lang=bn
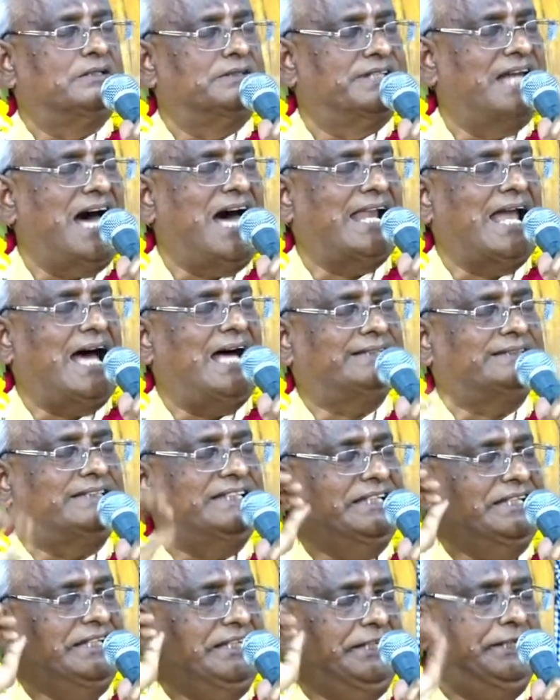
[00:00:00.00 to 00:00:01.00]
দ্বারা
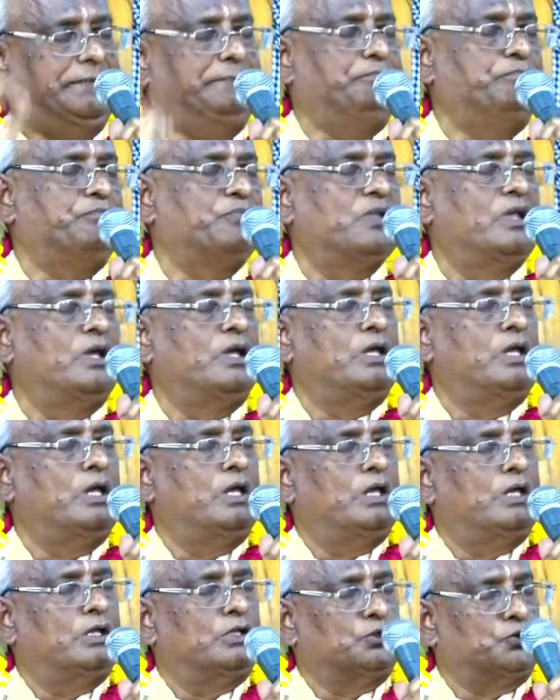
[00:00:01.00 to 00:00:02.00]
তিনি
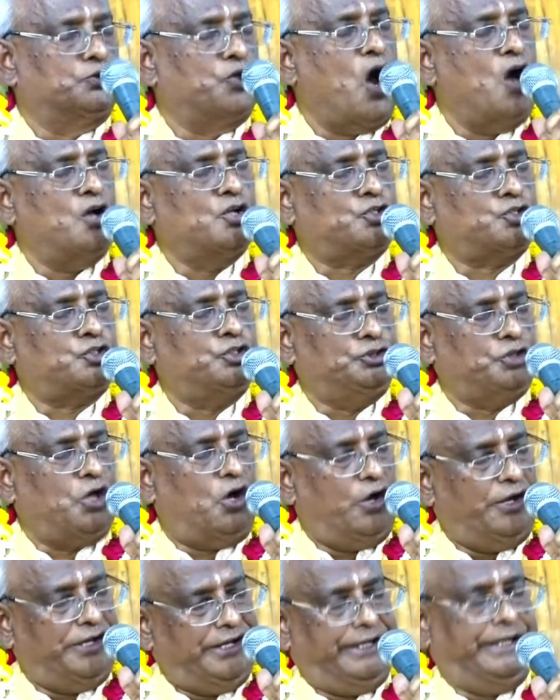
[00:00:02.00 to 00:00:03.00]
দংশিত
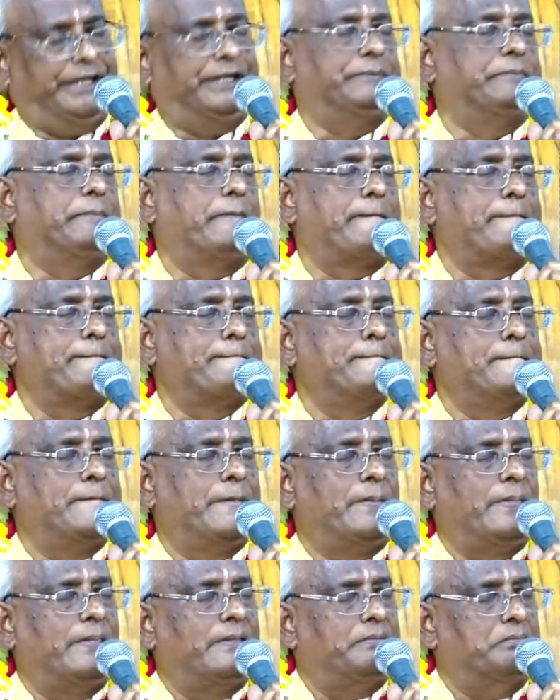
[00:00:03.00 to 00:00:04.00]
হয়ে
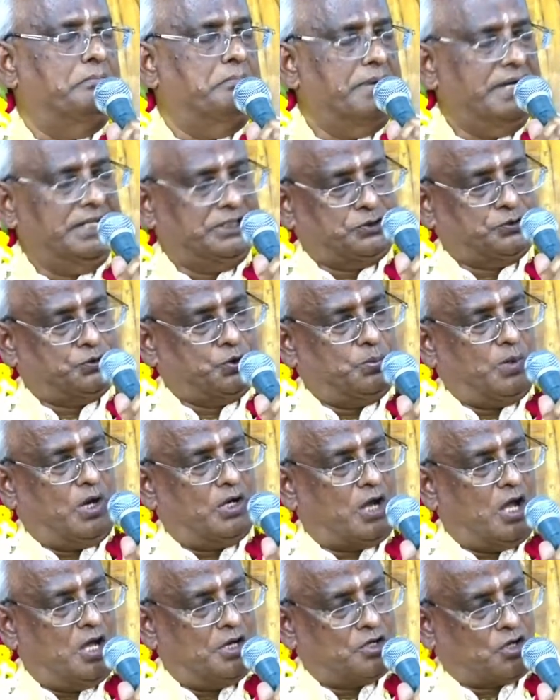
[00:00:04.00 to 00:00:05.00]

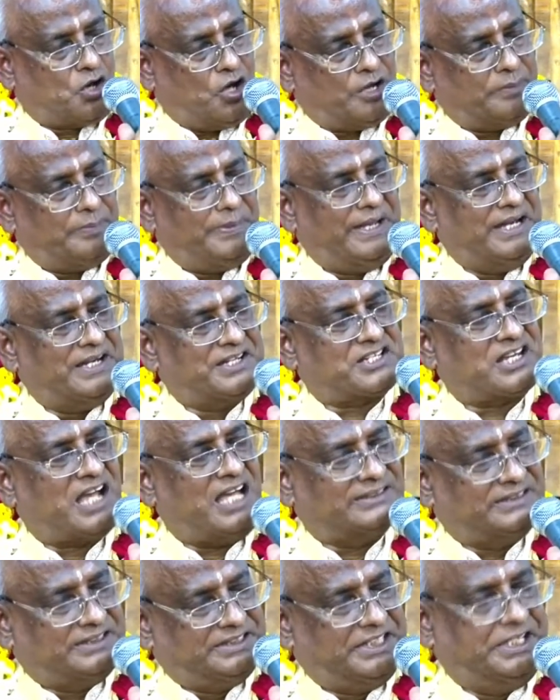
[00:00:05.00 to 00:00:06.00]
মৃত্যুবরণ করবেন
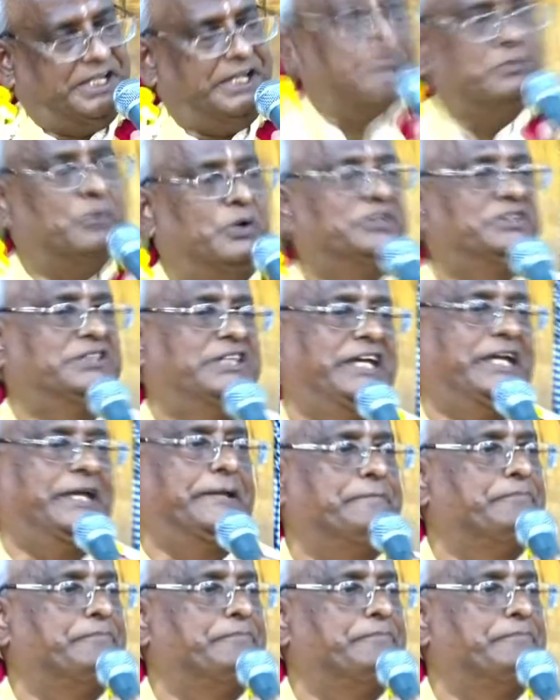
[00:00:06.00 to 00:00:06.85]
সাত দিনের মধ্যে